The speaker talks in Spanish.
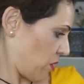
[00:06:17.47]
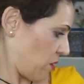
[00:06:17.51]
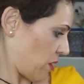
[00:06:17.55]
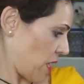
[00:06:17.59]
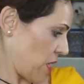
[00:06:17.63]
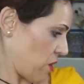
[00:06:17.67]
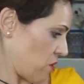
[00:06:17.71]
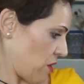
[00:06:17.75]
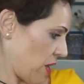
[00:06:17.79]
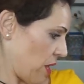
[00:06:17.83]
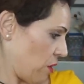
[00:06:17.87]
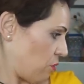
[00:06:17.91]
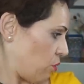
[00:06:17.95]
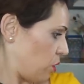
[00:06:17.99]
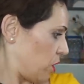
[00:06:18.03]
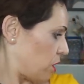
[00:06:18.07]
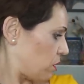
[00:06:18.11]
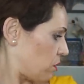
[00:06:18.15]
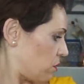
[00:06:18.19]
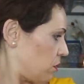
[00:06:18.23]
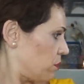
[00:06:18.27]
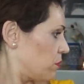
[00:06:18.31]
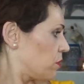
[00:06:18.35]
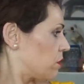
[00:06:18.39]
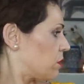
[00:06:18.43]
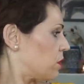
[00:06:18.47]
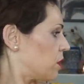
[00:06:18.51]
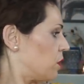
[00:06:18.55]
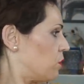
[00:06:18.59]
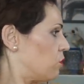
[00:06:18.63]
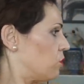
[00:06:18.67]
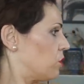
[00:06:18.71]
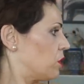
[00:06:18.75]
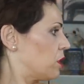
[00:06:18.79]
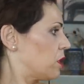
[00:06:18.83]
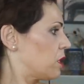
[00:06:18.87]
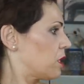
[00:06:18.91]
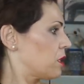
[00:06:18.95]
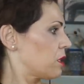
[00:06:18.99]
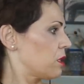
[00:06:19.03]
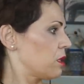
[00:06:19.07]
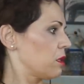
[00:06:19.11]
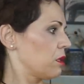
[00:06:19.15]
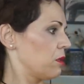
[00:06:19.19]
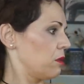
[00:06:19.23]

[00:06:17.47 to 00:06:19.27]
que no la encuentro, segunda...